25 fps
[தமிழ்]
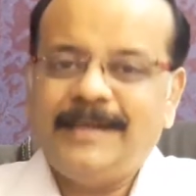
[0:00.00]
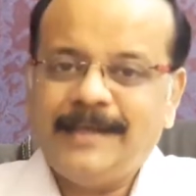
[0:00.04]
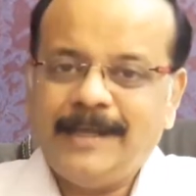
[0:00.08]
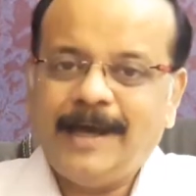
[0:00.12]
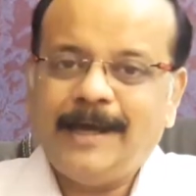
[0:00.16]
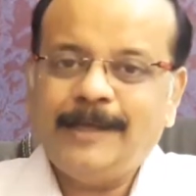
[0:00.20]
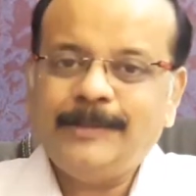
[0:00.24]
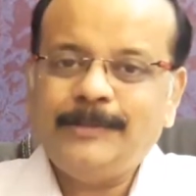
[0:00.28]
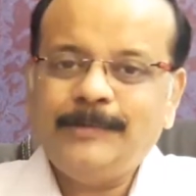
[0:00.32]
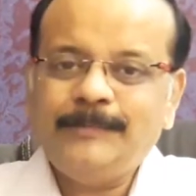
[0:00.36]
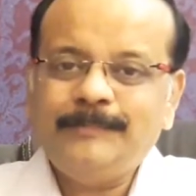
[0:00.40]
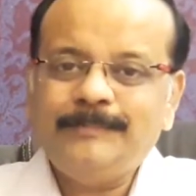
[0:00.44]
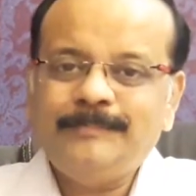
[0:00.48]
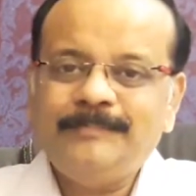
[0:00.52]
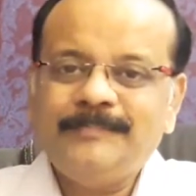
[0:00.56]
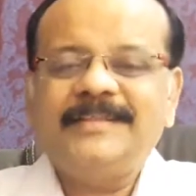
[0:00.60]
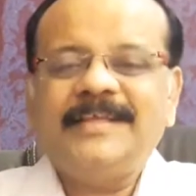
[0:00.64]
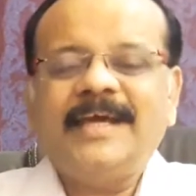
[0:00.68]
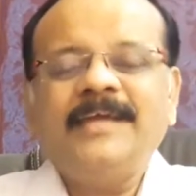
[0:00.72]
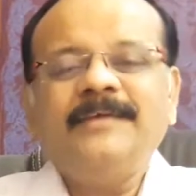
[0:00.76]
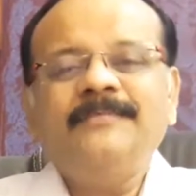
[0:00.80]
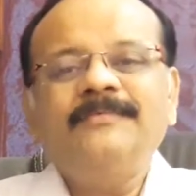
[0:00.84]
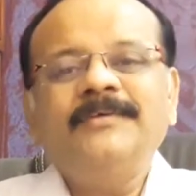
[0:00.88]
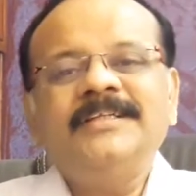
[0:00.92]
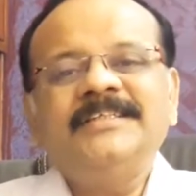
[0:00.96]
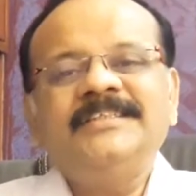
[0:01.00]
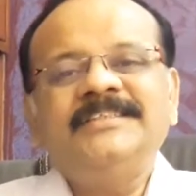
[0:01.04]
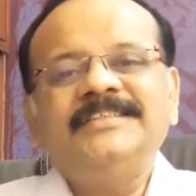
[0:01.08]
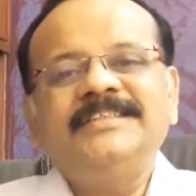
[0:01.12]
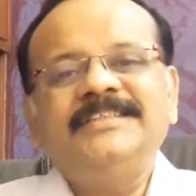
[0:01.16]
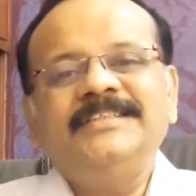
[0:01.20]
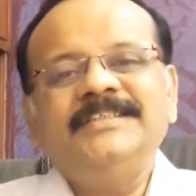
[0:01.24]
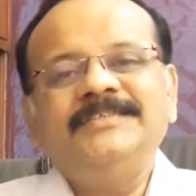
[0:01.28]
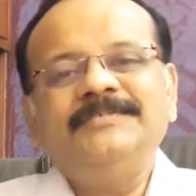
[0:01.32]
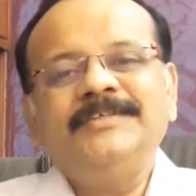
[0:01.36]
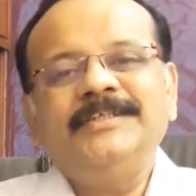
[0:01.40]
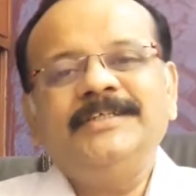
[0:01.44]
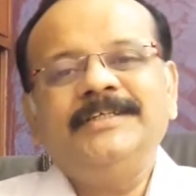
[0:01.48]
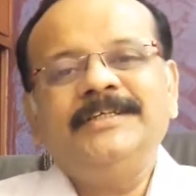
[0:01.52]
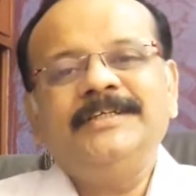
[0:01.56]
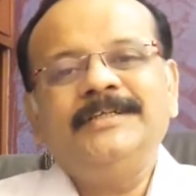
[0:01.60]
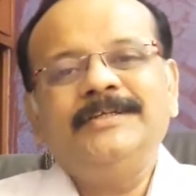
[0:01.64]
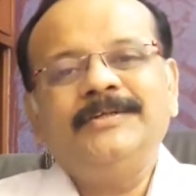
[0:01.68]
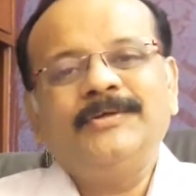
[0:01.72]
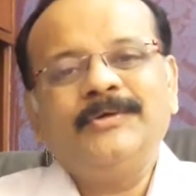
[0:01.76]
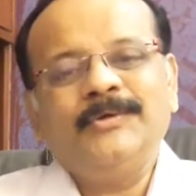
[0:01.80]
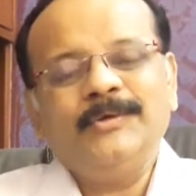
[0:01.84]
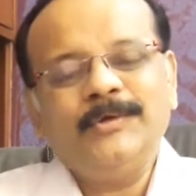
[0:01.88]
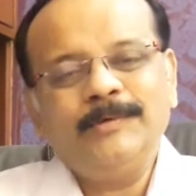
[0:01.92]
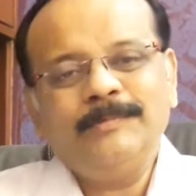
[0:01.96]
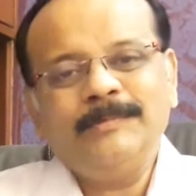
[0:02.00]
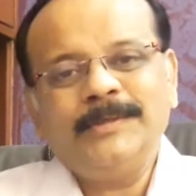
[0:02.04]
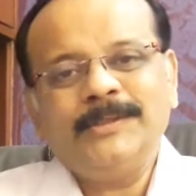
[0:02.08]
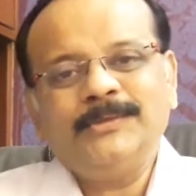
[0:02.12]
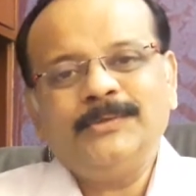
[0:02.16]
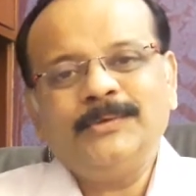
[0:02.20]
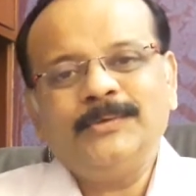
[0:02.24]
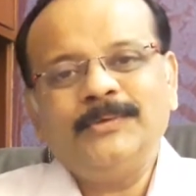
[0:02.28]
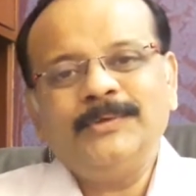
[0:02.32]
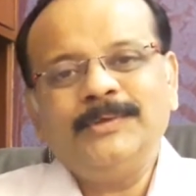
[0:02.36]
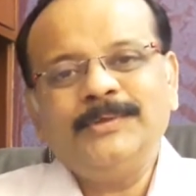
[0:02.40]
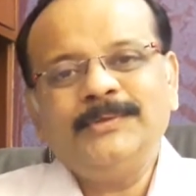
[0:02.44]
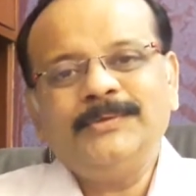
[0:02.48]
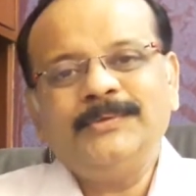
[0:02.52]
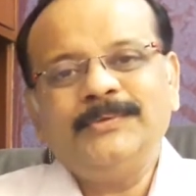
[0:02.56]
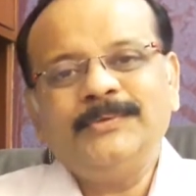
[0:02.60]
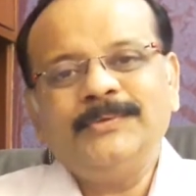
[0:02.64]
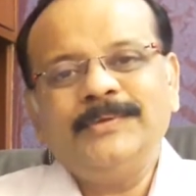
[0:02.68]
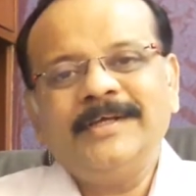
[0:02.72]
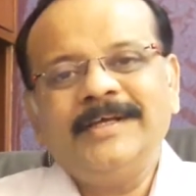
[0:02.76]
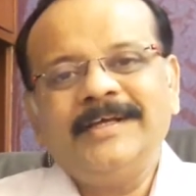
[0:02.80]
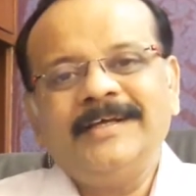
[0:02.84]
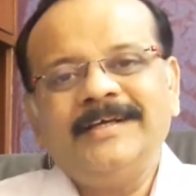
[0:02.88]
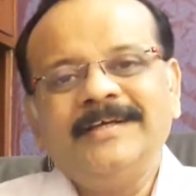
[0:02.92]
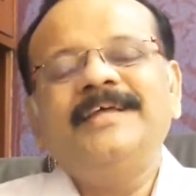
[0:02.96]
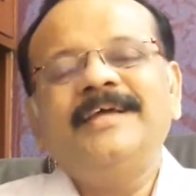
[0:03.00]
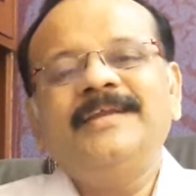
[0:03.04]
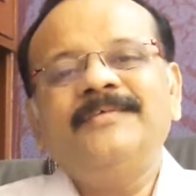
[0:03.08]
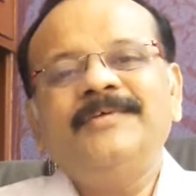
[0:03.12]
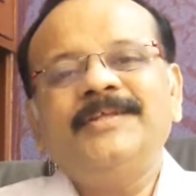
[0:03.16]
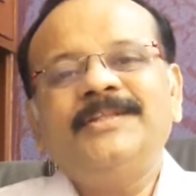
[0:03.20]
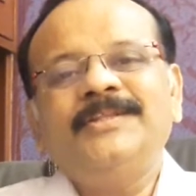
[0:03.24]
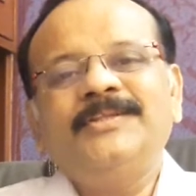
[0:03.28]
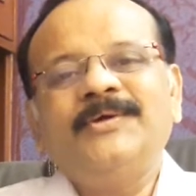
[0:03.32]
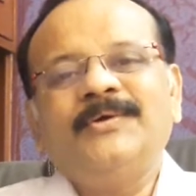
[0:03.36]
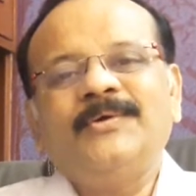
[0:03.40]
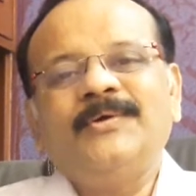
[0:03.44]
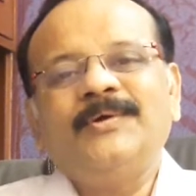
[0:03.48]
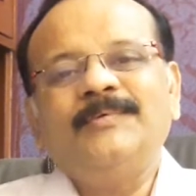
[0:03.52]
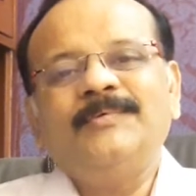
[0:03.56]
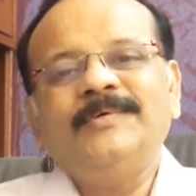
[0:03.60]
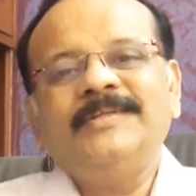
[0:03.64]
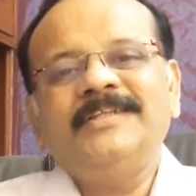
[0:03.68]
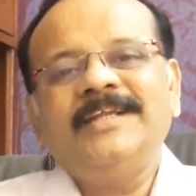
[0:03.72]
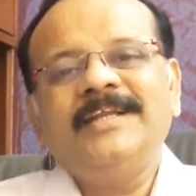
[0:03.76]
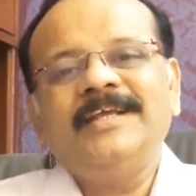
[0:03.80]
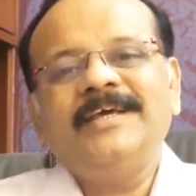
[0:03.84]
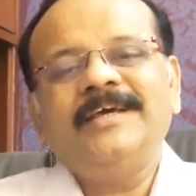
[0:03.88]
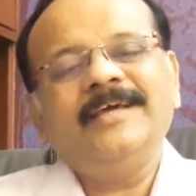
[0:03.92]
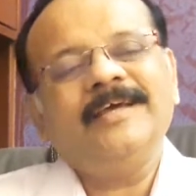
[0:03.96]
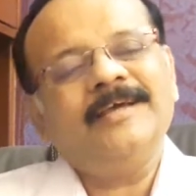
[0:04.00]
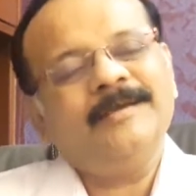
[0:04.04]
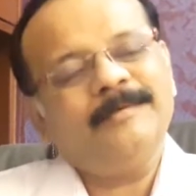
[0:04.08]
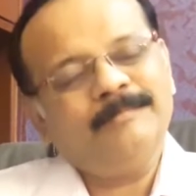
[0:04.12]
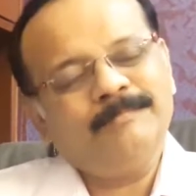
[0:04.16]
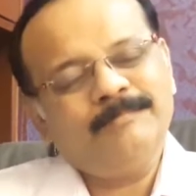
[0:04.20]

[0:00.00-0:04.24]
நானும் தைவில் டிவியின் குழுமத்தோடு கூட தெரிவித்துக் கொள்வதிலே